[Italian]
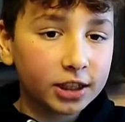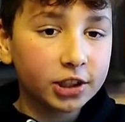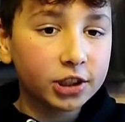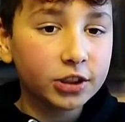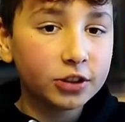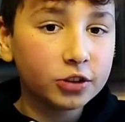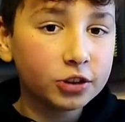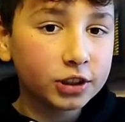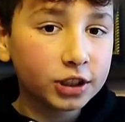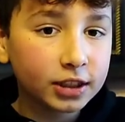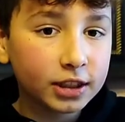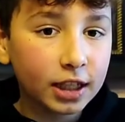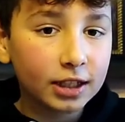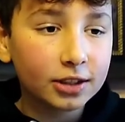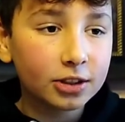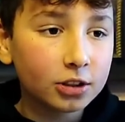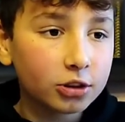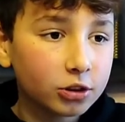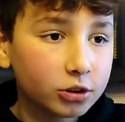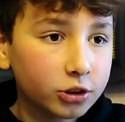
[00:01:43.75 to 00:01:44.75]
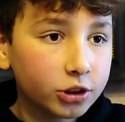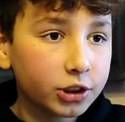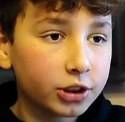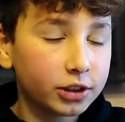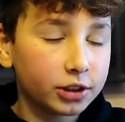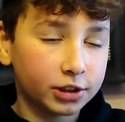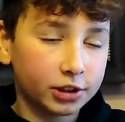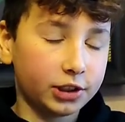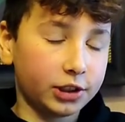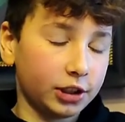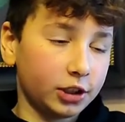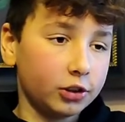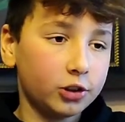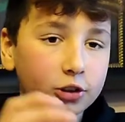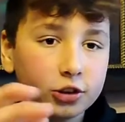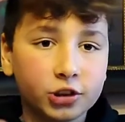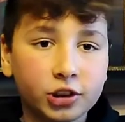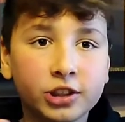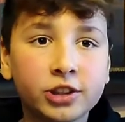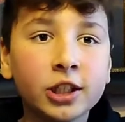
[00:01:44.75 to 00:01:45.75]
170, 800, sì,
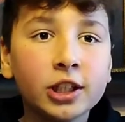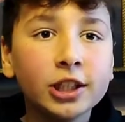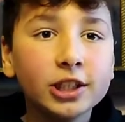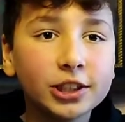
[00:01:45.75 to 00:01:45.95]
800,